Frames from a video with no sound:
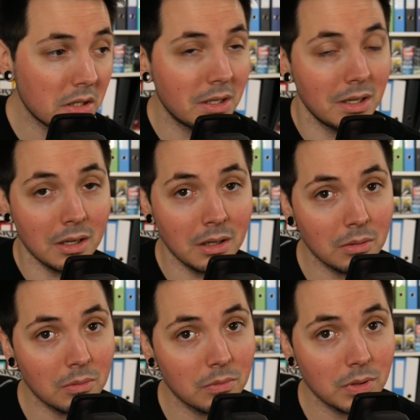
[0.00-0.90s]
et là,
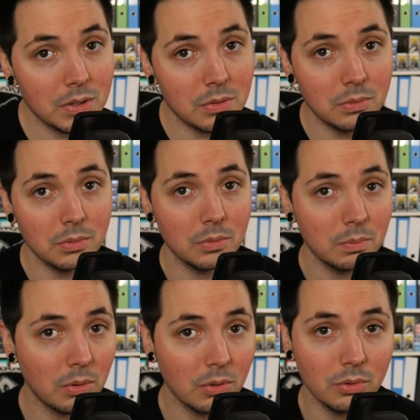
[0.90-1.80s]
on va se
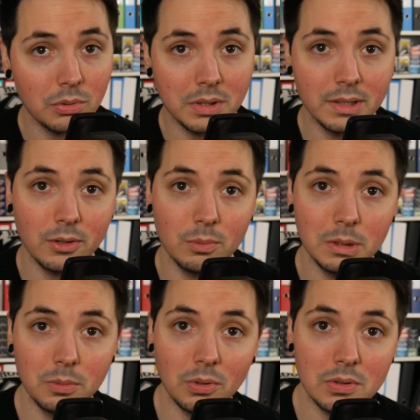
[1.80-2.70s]
prendre quelques
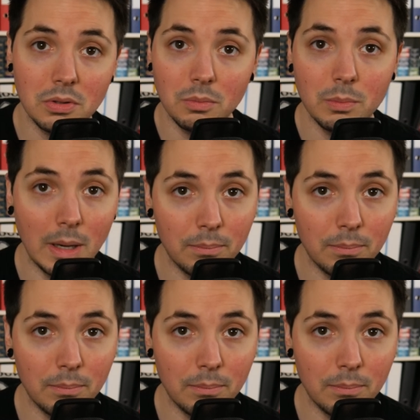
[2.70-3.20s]
minutes ensemble ben,